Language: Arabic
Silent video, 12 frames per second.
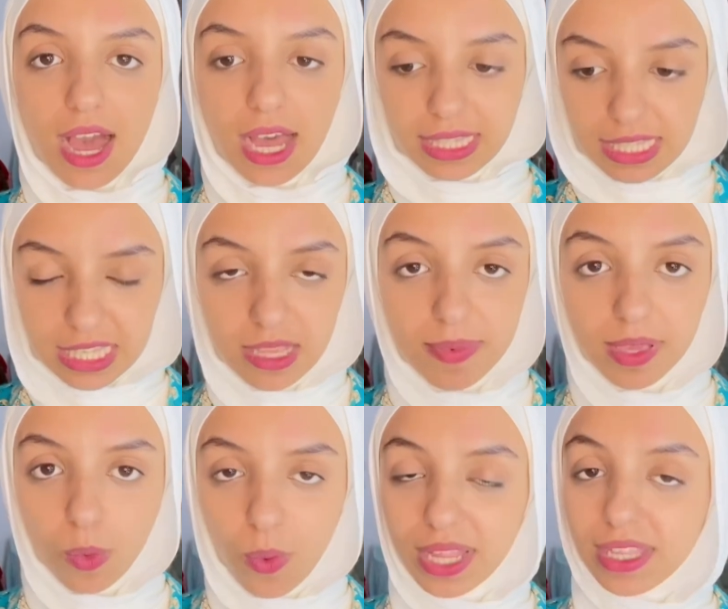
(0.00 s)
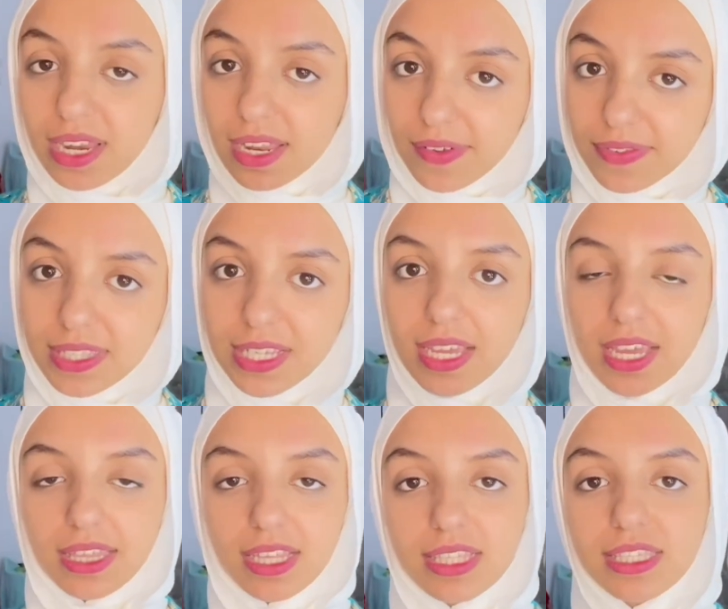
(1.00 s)
هتسيبي وقت لنفسك
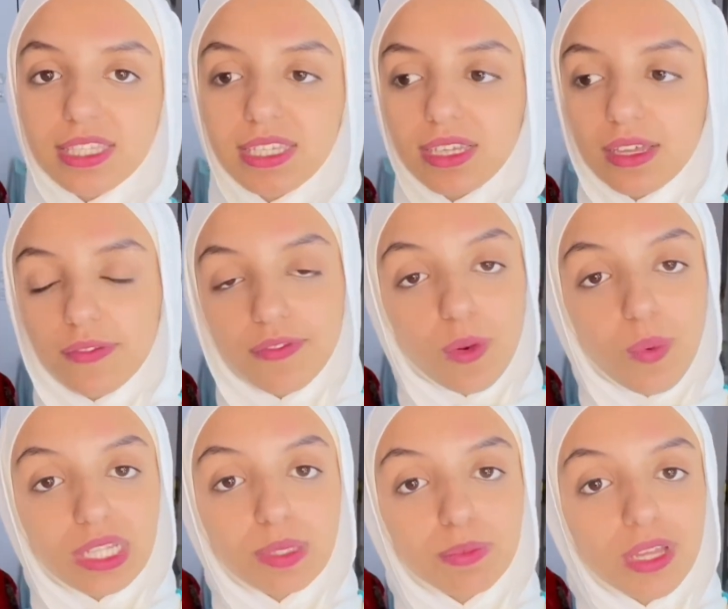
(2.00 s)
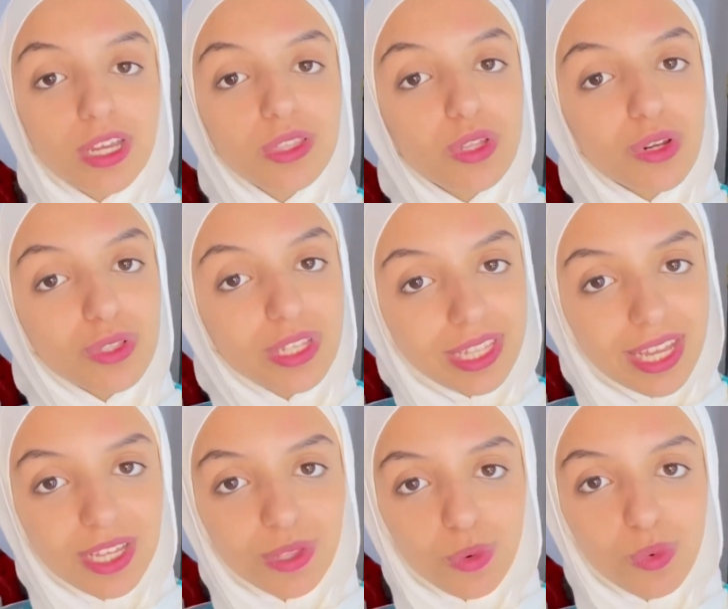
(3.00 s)
ان انت في الوقت بتاع الدراسه
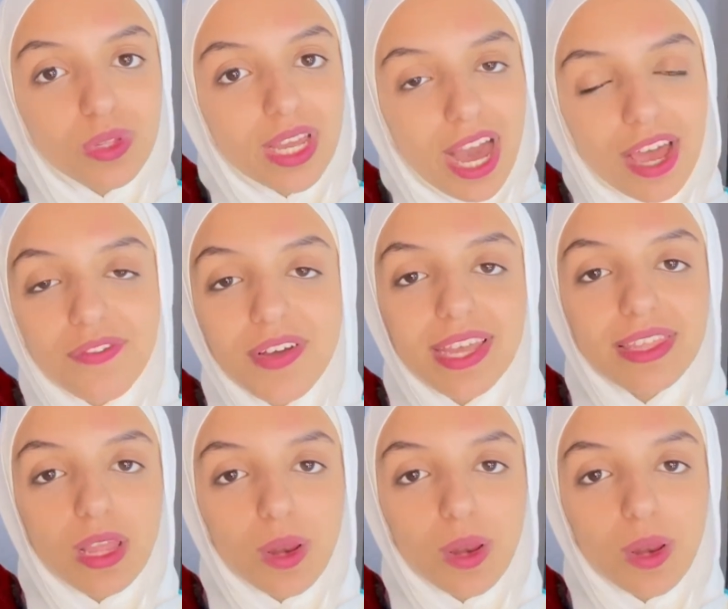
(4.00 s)
ده تكوني عارفه ان